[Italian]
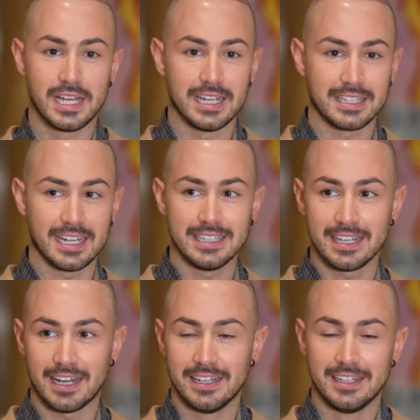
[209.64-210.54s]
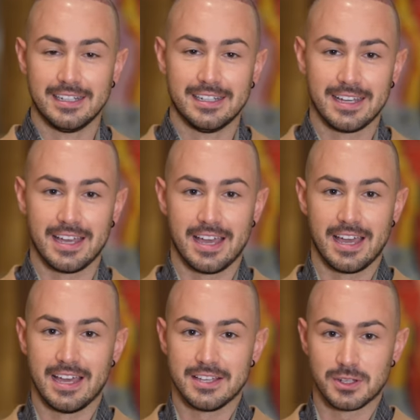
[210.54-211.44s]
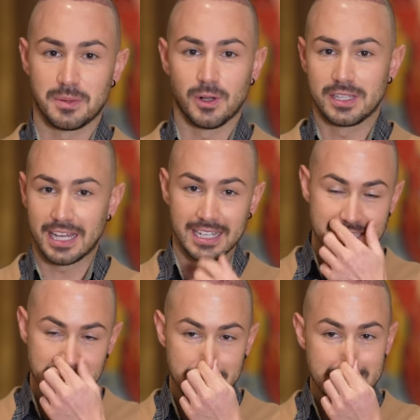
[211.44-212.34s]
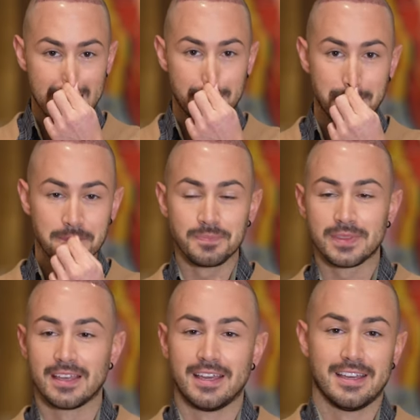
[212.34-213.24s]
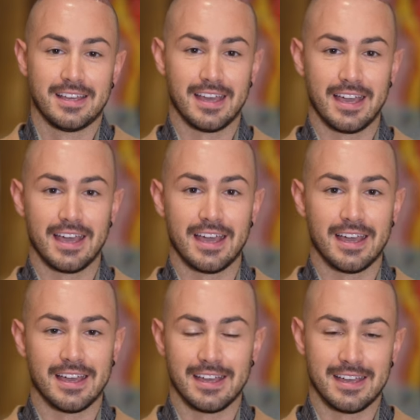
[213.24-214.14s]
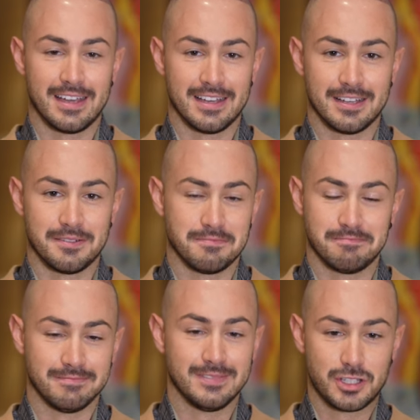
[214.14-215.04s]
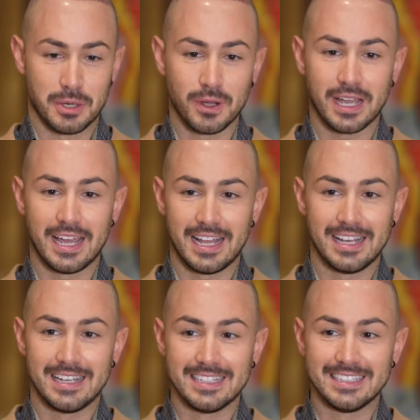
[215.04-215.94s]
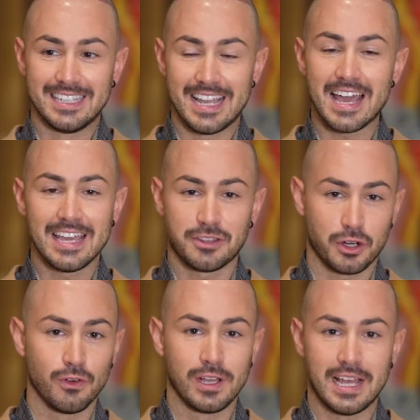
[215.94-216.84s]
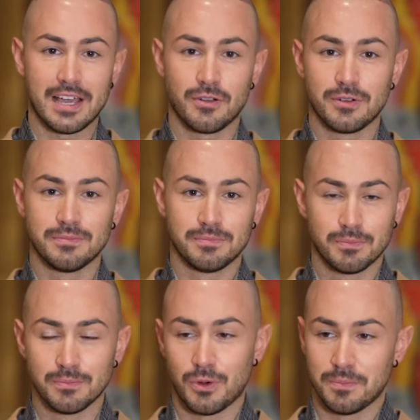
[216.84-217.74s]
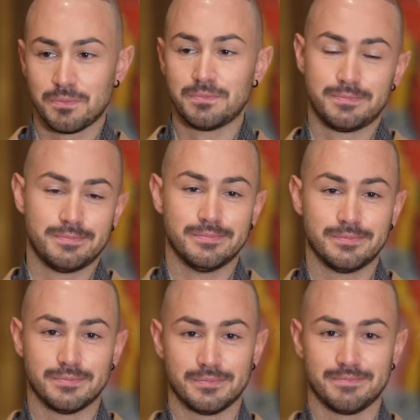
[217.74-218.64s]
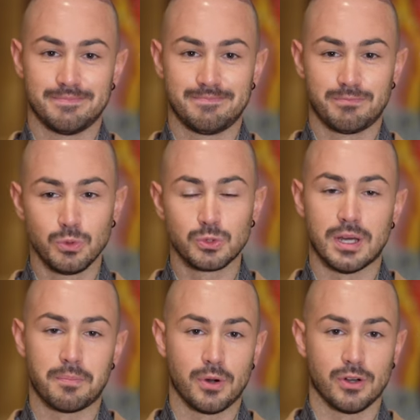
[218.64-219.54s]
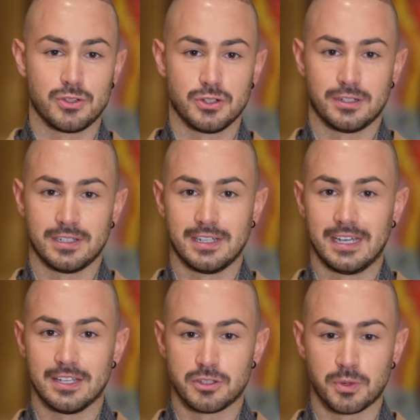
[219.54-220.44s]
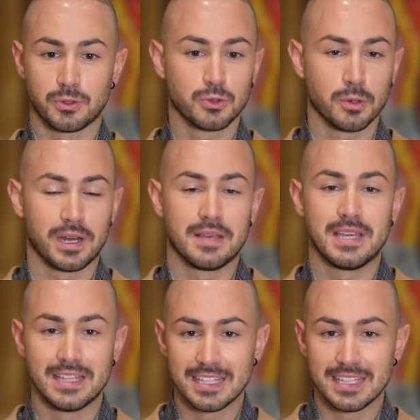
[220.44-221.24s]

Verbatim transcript: e lei ne ha 30, eh, sono molti anni che siamo insieme. Eh, diciamo che lei, trovo in lei un buon punto d'appoggio, eh, soprattutto per le mie